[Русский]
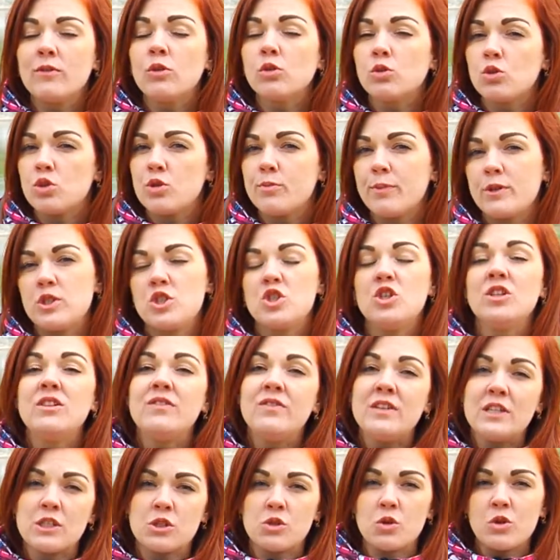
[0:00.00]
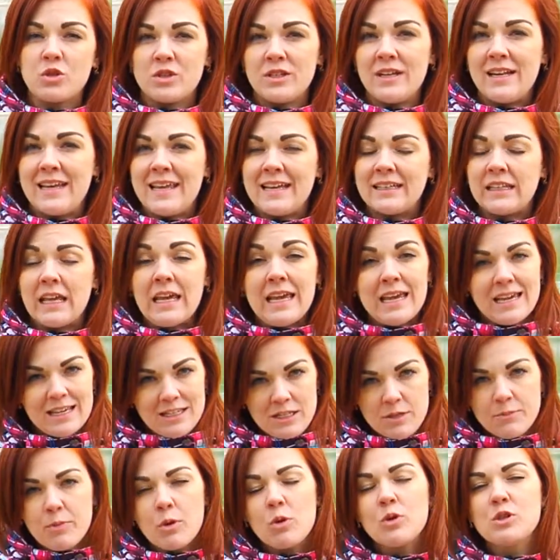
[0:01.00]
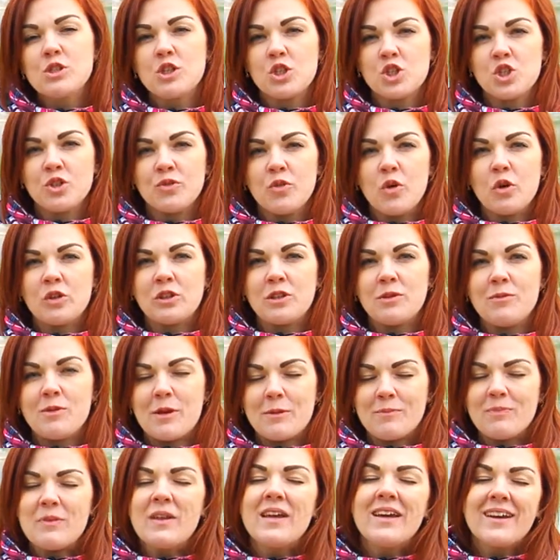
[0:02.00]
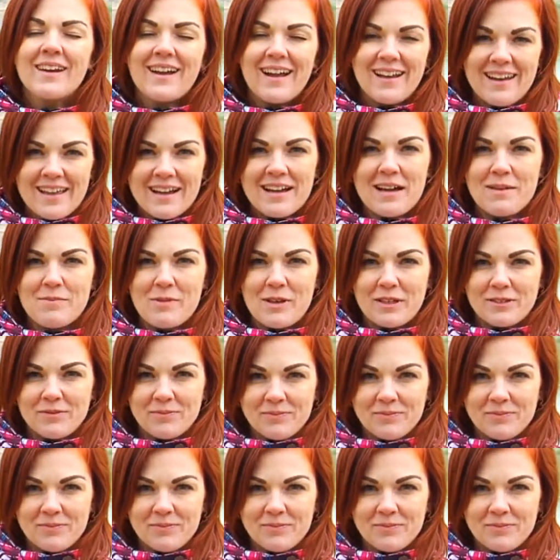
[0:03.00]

вот уже почти две сотни лет, не просто животными, коллегами.